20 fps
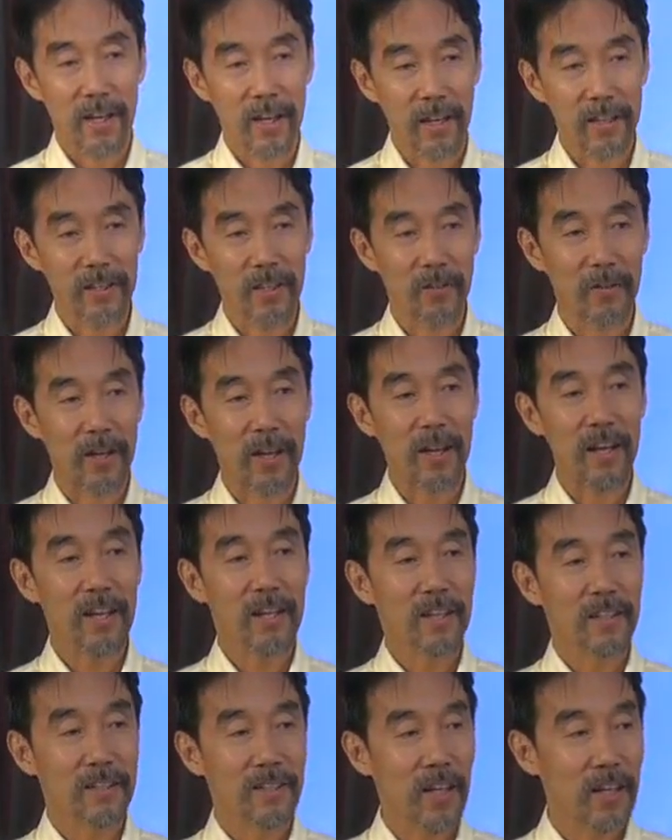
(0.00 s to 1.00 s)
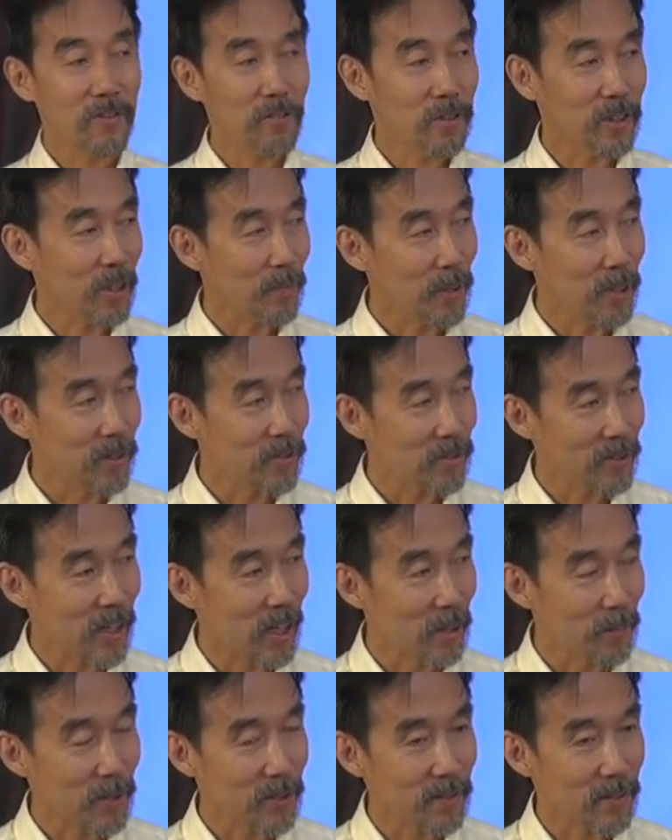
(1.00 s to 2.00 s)
あなたは何のために
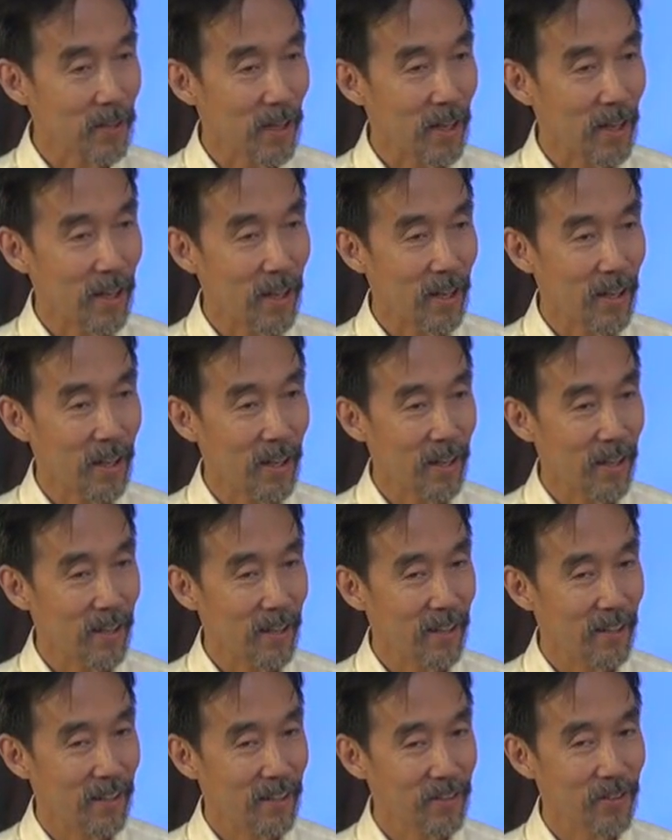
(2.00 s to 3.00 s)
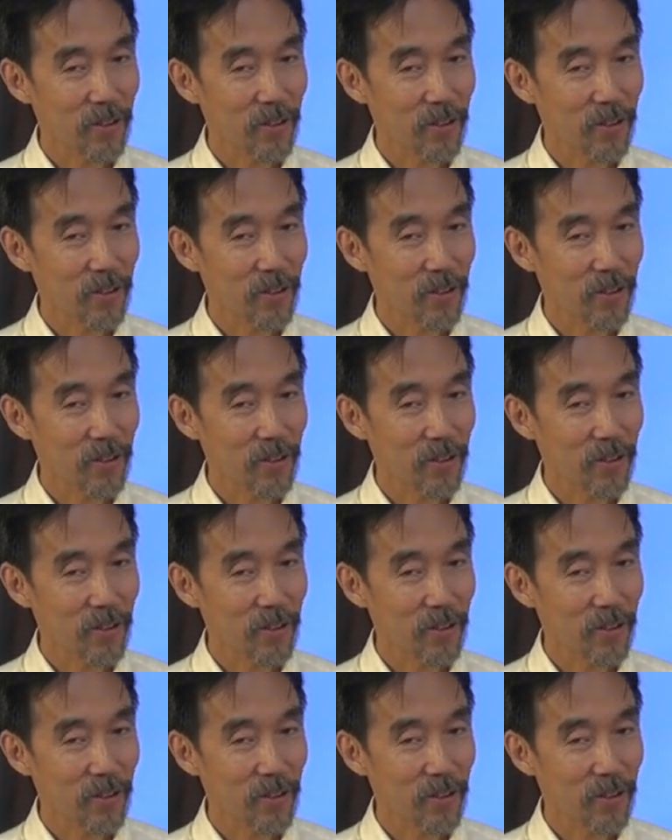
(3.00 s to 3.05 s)
使いますか